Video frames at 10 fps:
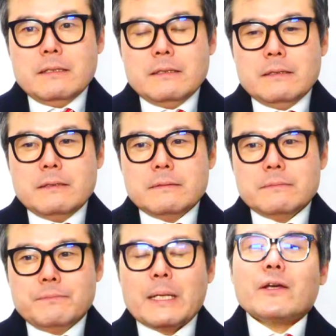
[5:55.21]
어,
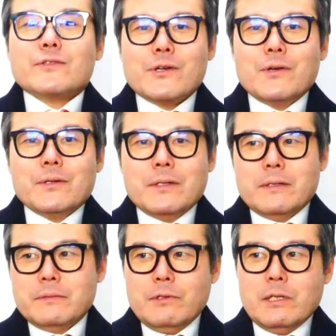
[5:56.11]
뺏겼죠.
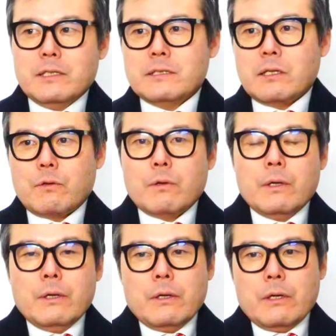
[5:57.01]
어, 원래는 이제
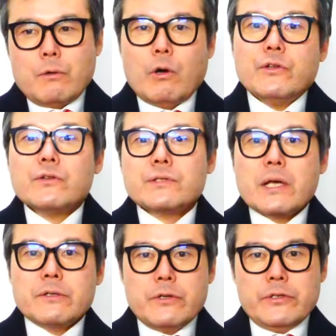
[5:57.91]
권영세
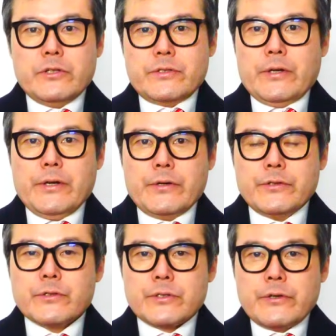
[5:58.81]
의원이었어요.
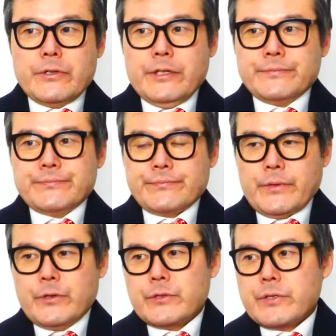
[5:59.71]
권영세 의원. 음,
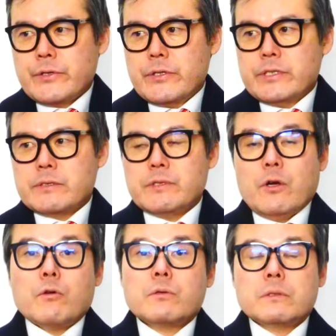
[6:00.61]
권영세 의원이 지금
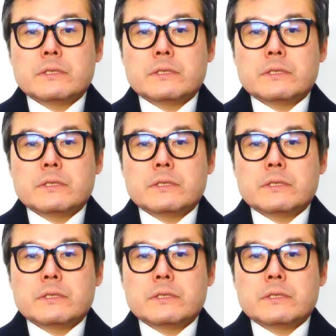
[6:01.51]
영,